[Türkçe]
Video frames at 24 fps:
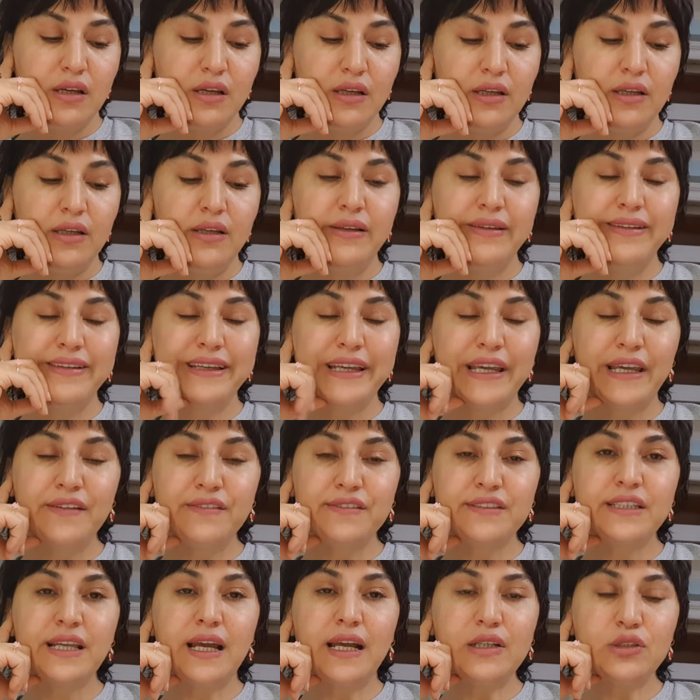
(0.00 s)
Ee,
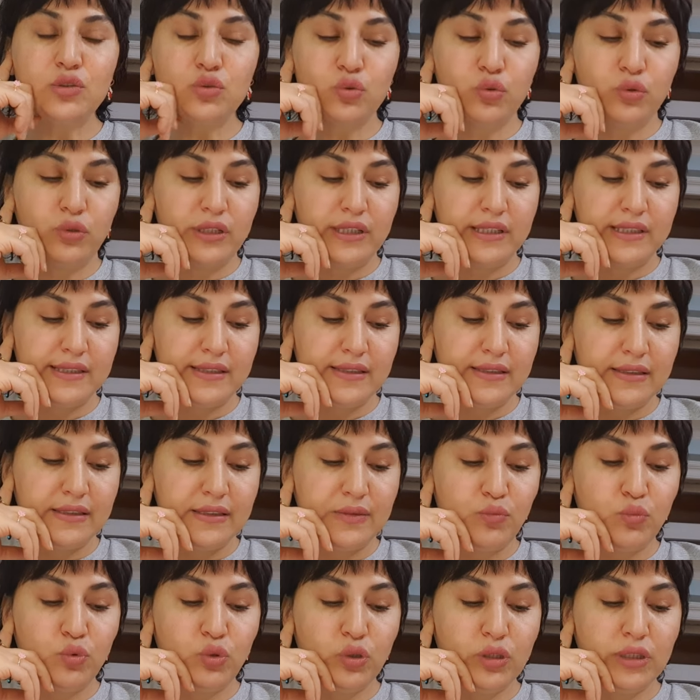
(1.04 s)
Kevser suresinde
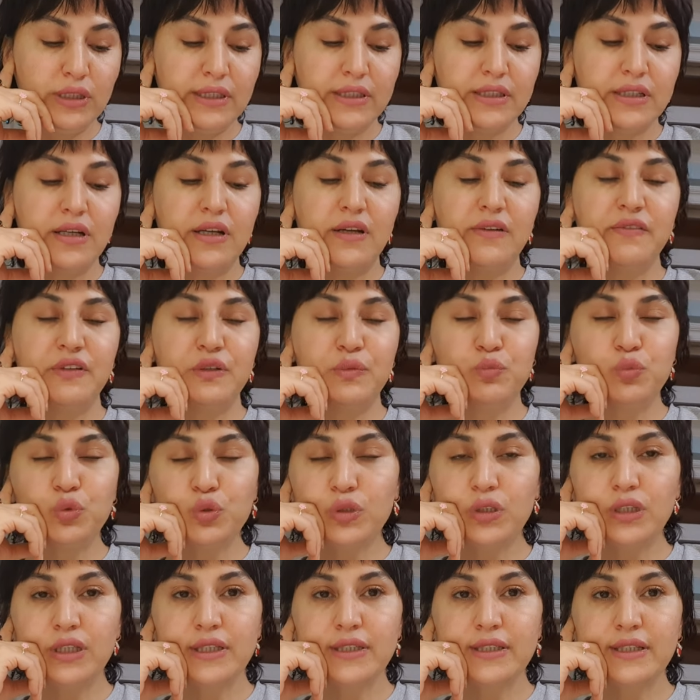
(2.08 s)
mutlaka ve
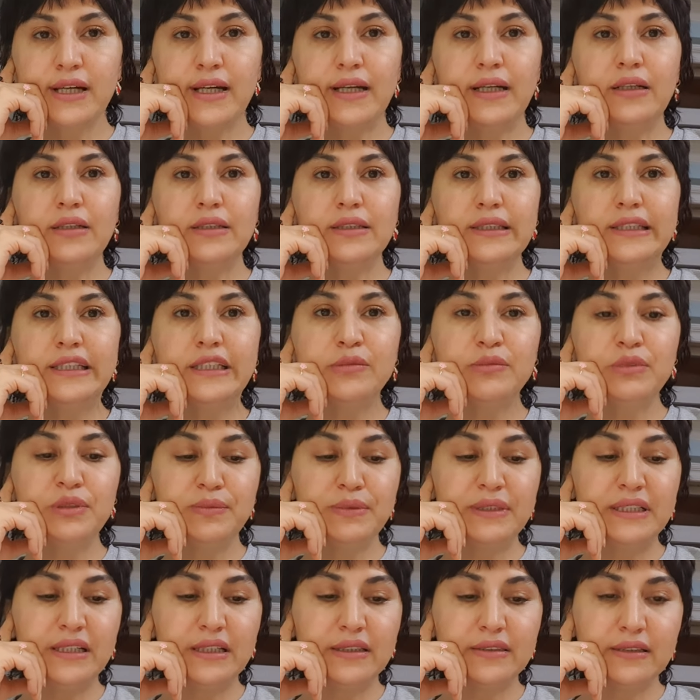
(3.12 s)
mutlaka
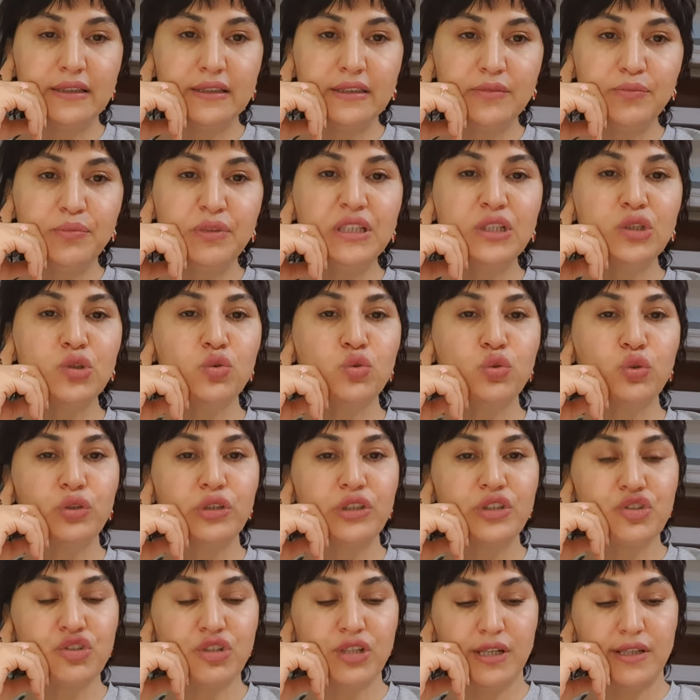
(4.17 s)
21 adet bir suyun
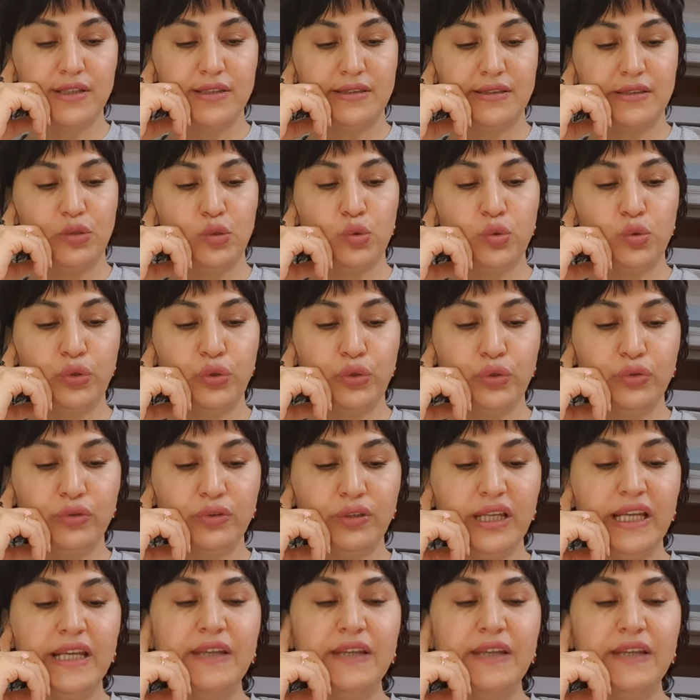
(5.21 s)
içerisine okuyun.